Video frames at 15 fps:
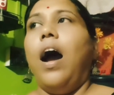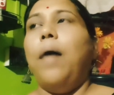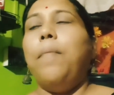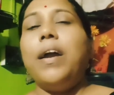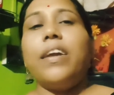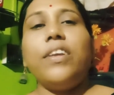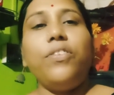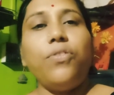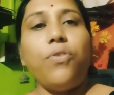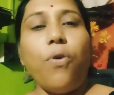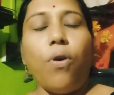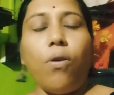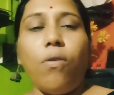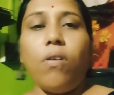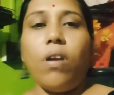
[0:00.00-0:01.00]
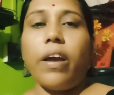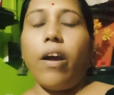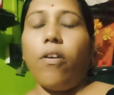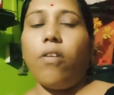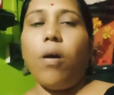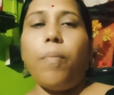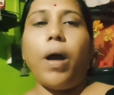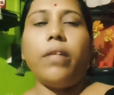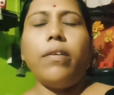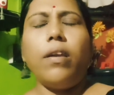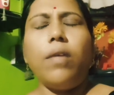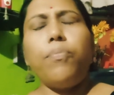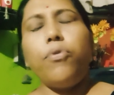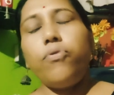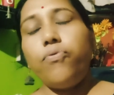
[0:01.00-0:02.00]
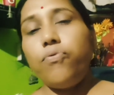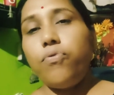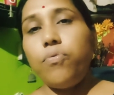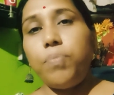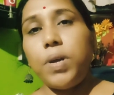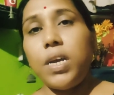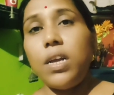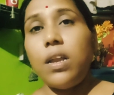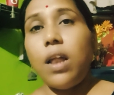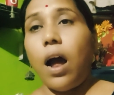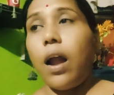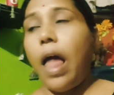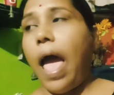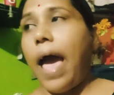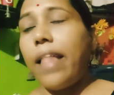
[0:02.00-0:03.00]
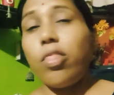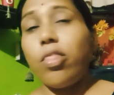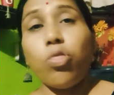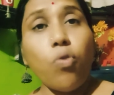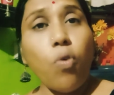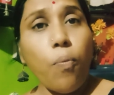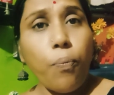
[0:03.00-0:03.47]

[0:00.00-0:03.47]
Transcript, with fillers: আমার কিছু হলো না কেননা বাজারে প্রচুর ভিড় আর এত